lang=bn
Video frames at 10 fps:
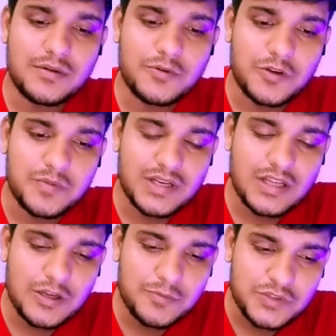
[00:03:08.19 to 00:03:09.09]
গরিবের
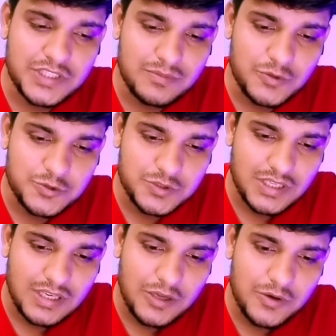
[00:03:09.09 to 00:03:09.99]
নায়ক দিন
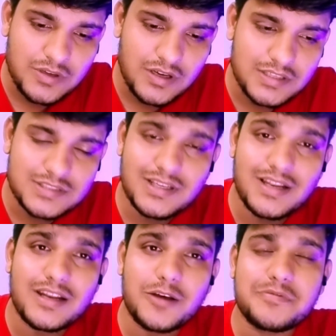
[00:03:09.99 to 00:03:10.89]
মজুরদের নায়ক
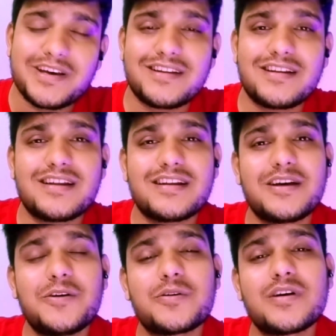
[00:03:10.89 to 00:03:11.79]
রিক্সালার নায়ক ভ্যানালার
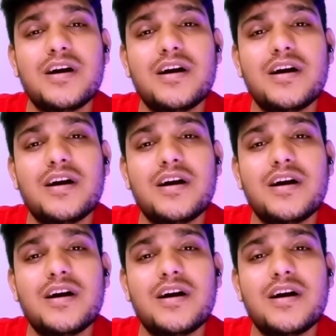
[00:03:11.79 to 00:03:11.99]
নায়ক